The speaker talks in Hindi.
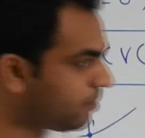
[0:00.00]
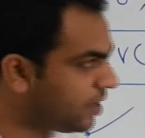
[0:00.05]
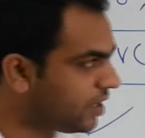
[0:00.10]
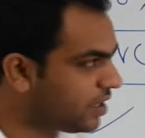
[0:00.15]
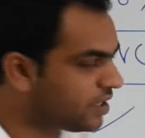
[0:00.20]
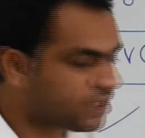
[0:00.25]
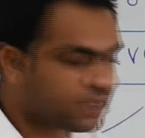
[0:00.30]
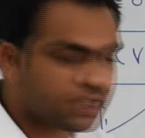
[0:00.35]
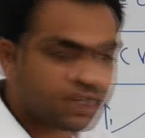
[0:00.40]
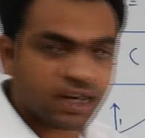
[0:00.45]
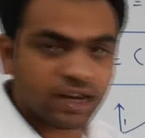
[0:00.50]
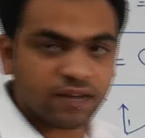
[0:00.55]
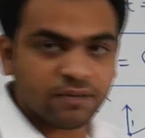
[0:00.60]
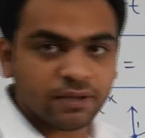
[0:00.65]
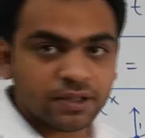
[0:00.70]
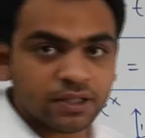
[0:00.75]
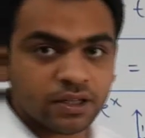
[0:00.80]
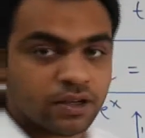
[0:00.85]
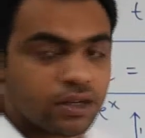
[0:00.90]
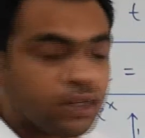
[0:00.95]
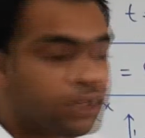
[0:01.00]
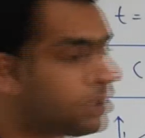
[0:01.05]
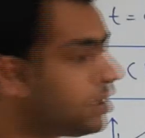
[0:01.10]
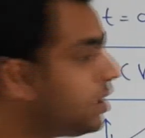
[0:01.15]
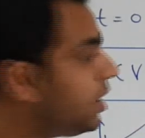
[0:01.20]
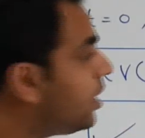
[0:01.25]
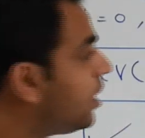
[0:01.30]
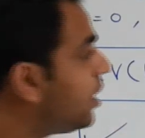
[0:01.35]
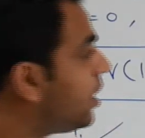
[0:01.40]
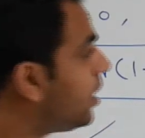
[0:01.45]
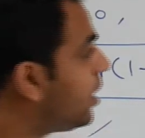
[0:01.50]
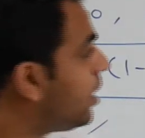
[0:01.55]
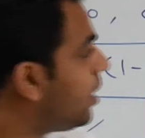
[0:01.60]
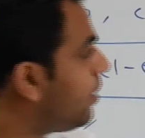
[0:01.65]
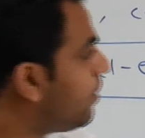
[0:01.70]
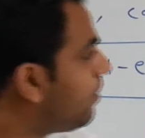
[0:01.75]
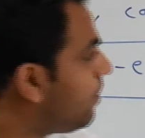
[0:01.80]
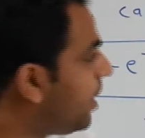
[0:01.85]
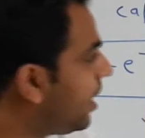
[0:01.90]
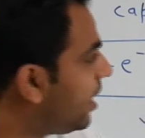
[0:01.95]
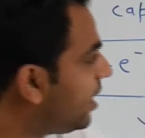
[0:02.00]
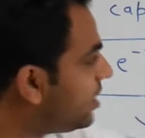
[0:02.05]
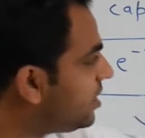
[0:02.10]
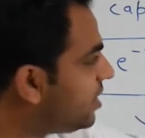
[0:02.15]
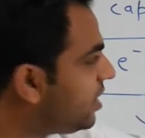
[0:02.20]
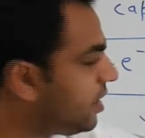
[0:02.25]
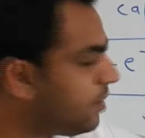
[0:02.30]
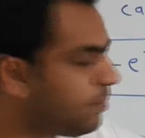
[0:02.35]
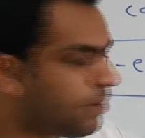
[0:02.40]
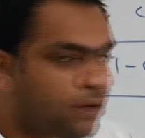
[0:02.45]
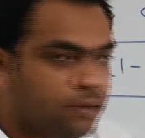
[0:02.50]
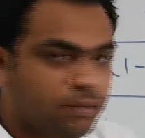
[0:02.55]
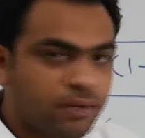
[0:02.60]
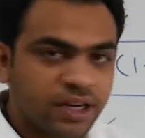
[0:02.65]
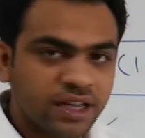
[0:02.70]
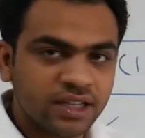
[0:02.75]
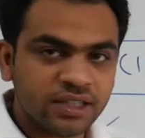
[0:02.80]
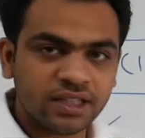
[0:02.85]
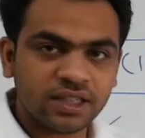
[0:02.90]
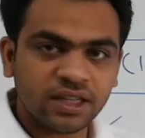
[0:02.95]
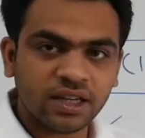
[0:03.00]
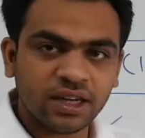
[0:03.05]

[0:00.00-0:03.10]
माइनस ऐसा ग्राफ पता होना चाहिए माइनस ई की पावर माइनस का